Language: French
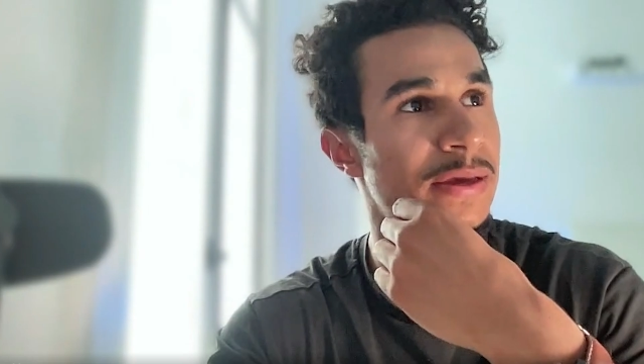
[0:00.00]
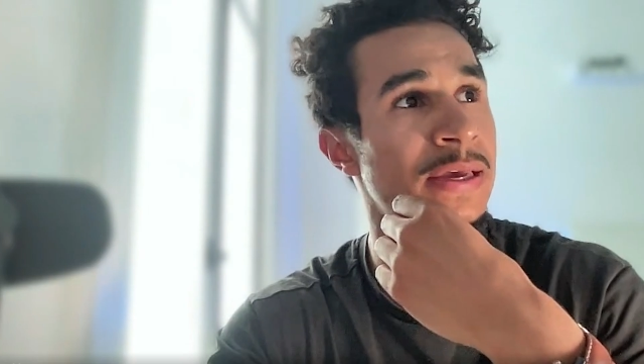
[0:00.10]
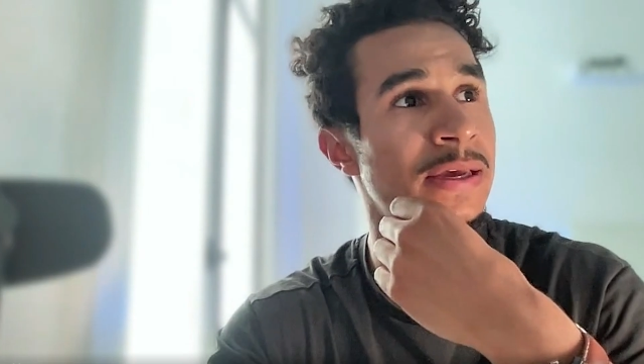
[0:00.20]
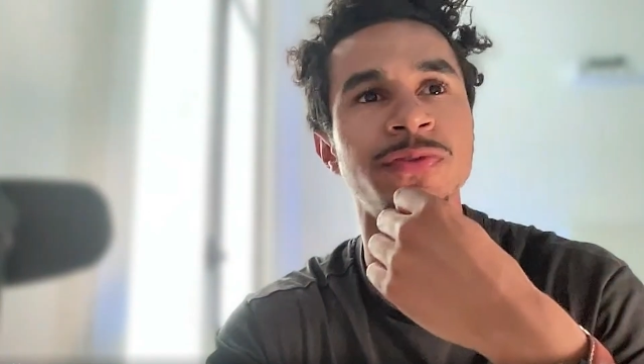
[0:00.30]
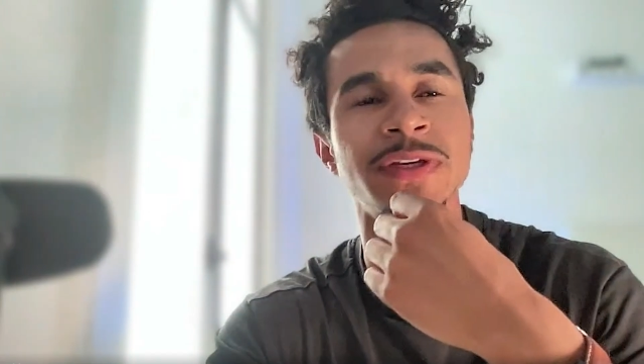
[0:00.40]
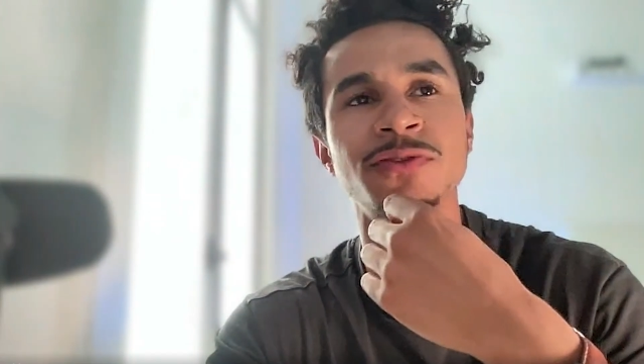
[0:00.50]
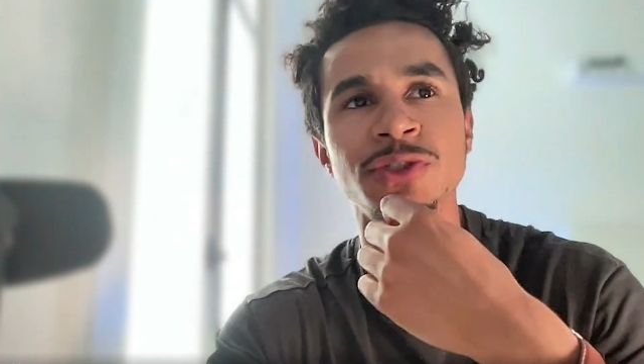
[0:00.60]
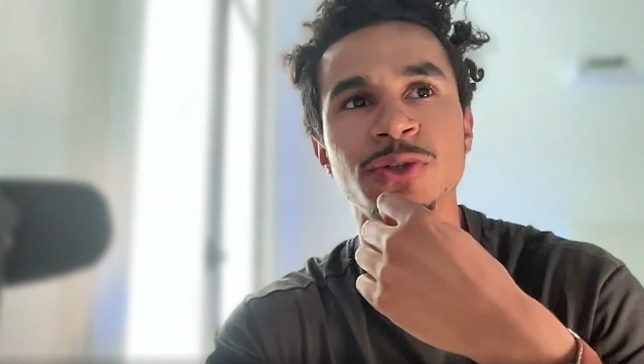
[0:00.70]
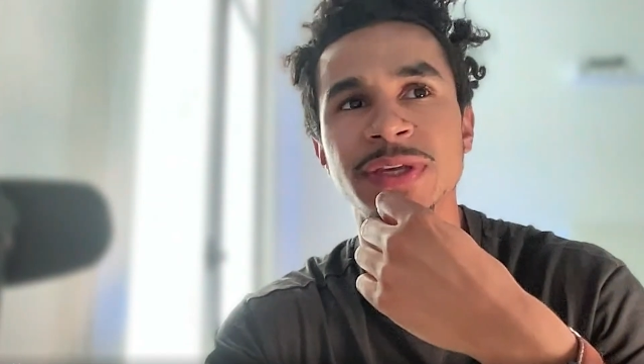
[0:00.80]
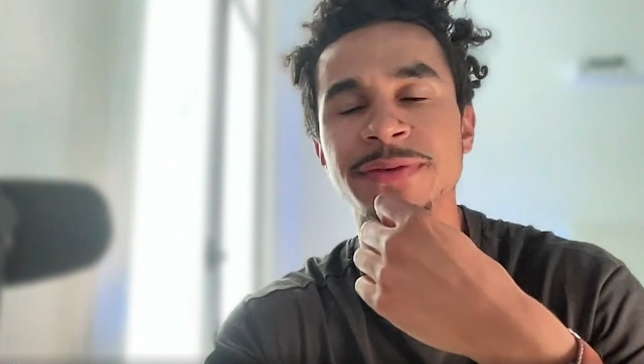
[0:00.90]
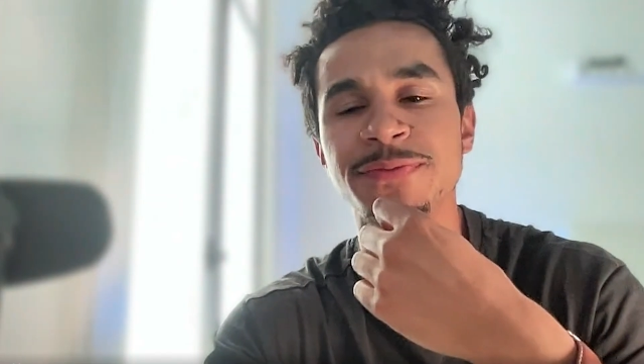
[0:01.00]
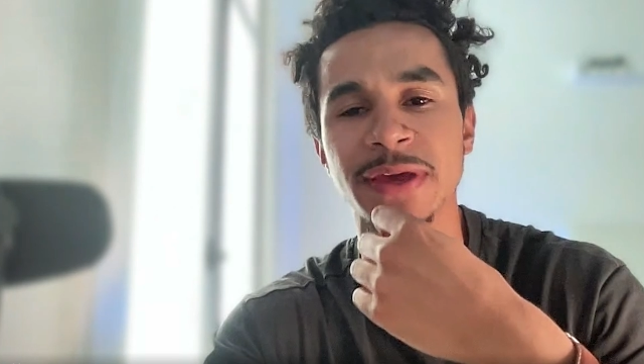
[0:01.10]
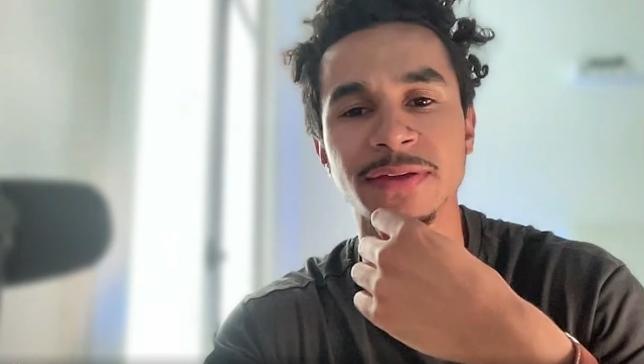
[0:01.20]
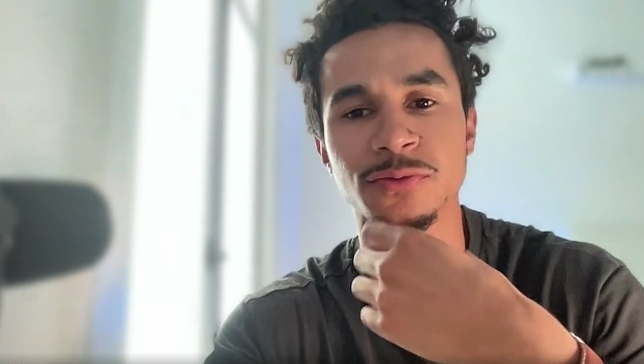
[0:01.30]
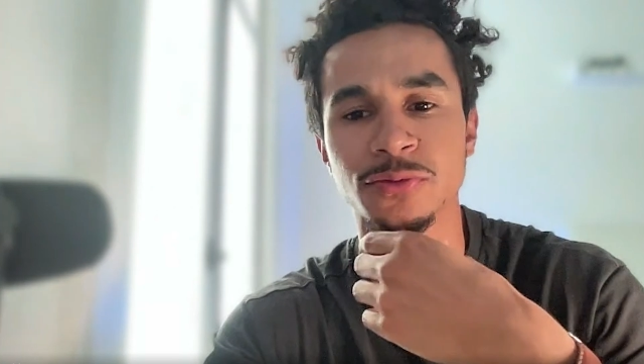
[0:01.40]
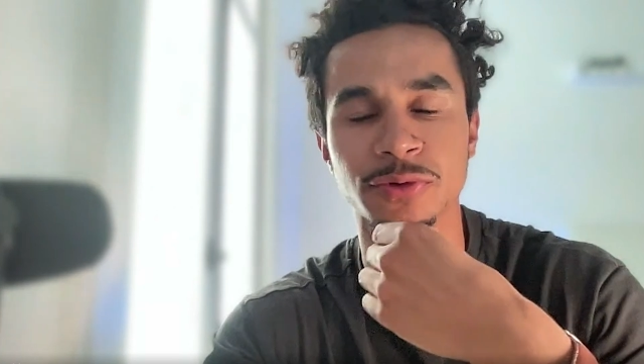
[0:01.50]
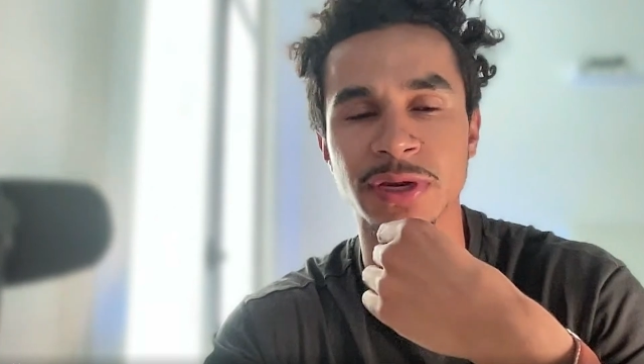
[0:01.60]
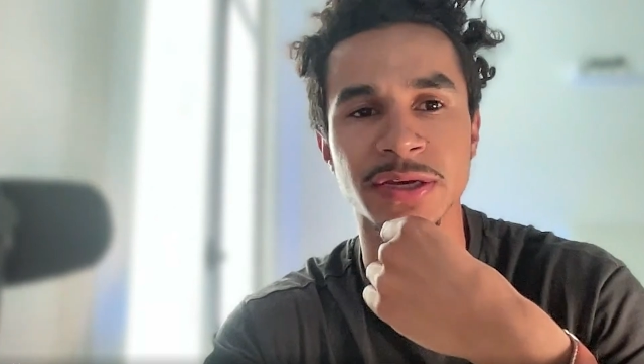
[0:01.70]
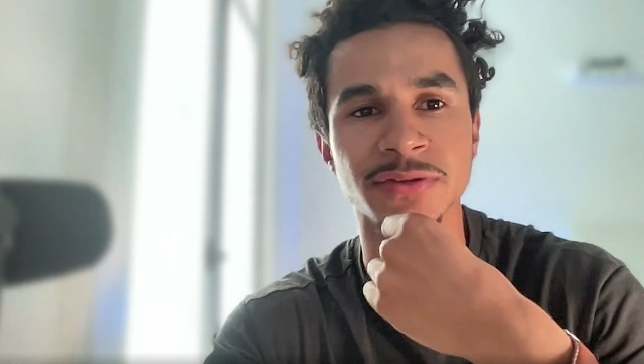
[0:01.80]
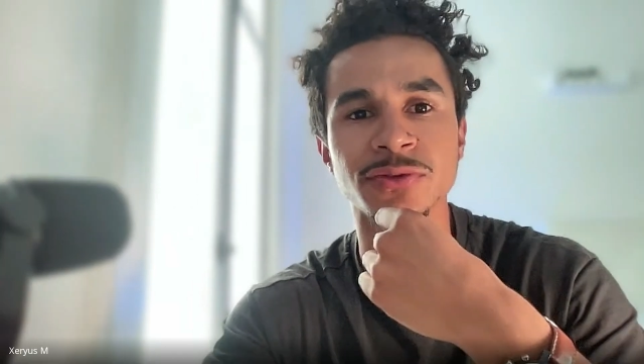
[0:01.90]
Et est-ce que je kiffe faire ce
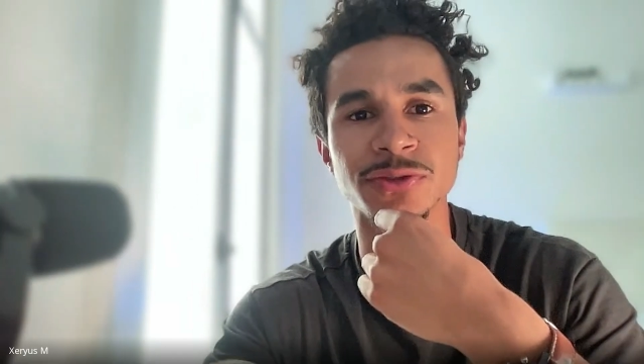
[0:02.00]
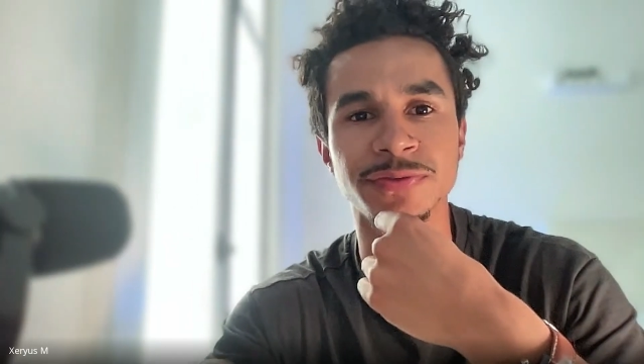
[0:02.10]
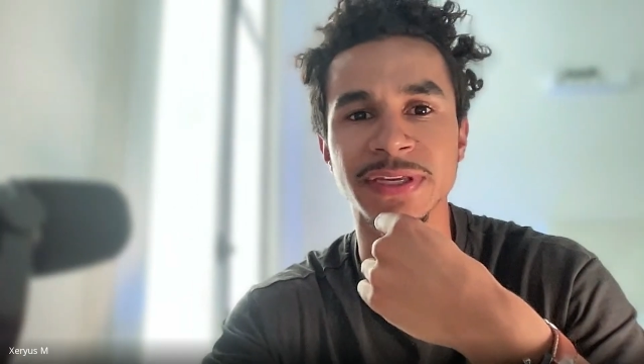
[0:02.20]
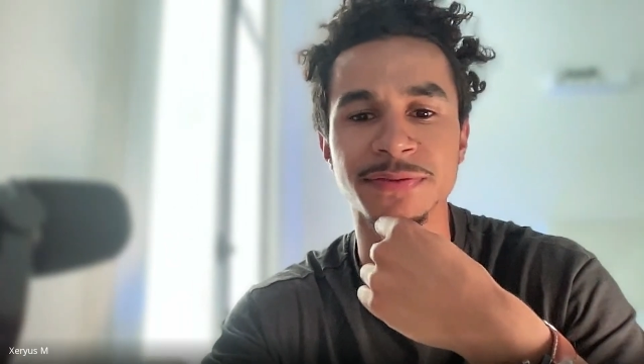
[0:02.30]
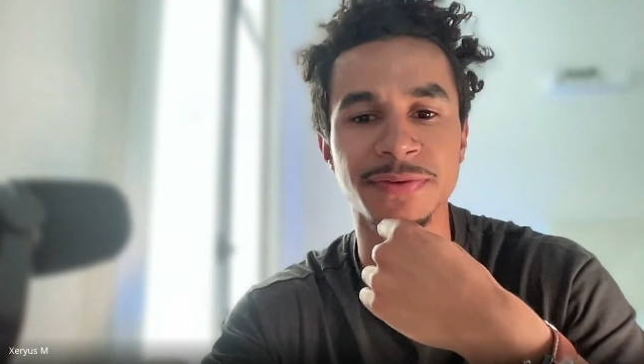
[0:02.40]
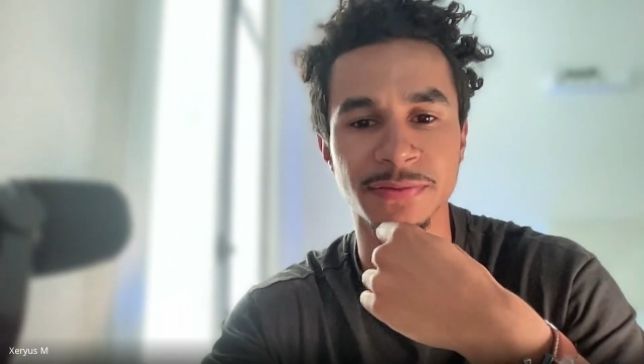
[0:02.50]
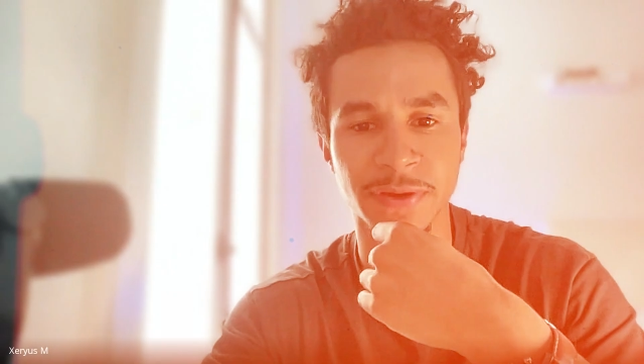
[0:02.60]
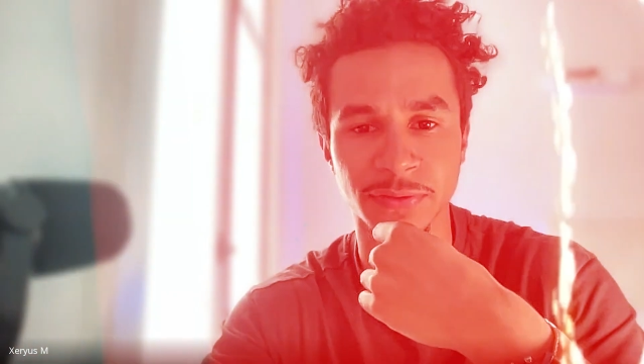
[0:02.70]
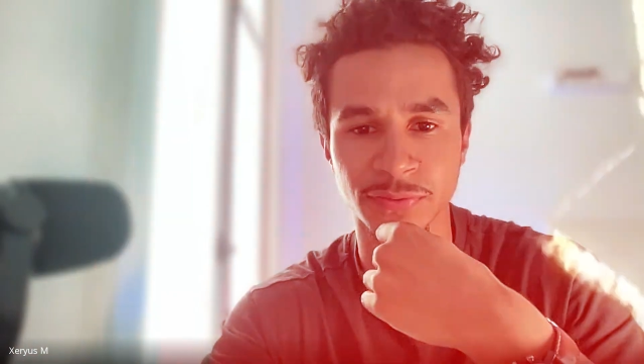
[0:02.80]
truc-là? Est-ce que je vais kiffer le faire, tu